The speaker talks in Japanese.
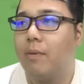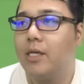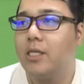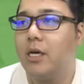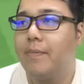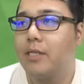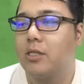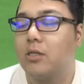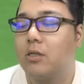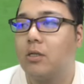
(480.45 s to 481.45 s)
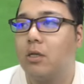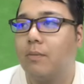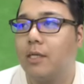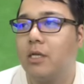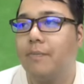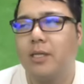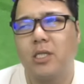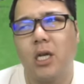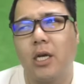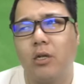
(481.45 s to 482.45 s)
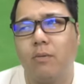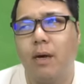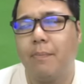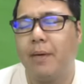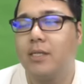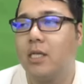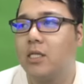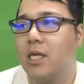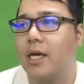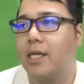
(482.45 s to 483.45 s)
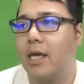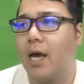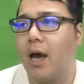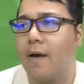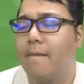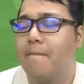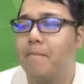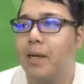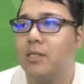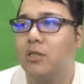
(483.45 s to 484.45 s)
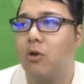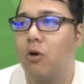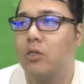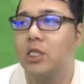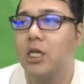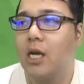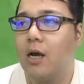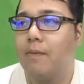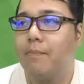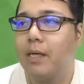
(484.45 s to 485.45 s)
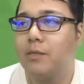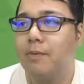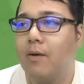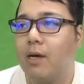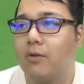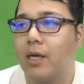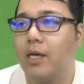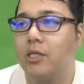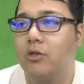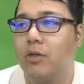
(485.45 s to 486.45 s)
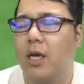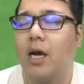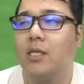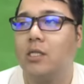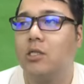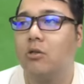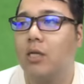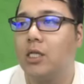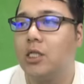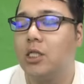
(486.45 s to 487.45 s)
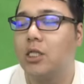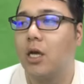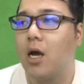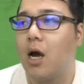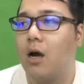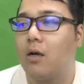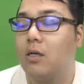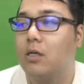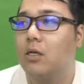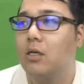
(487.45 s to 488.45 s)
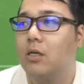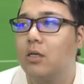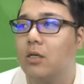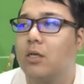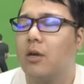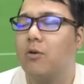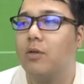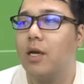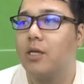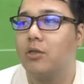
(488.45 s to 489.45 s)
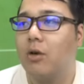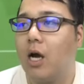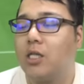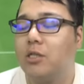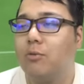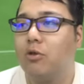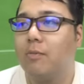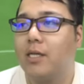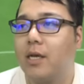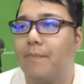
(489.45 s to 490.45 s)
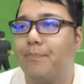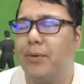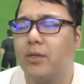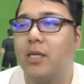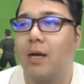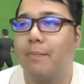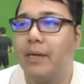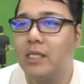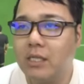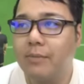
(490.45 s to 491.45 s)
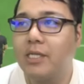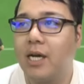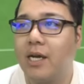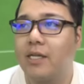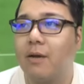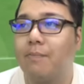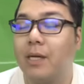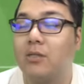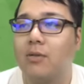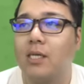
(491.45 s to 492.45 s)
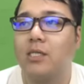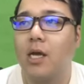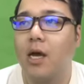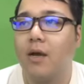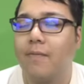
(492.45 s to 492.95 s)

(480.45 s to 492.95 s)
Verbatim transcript: マニュアルパス、マニュアルパスじゃないけど、まあ、パスタッチ下げて、パスの力、パスパワーのゲージをね、アシストなしにしたら、結構ね、その足元までビュッてめちゃめちゃ速いパスを出して、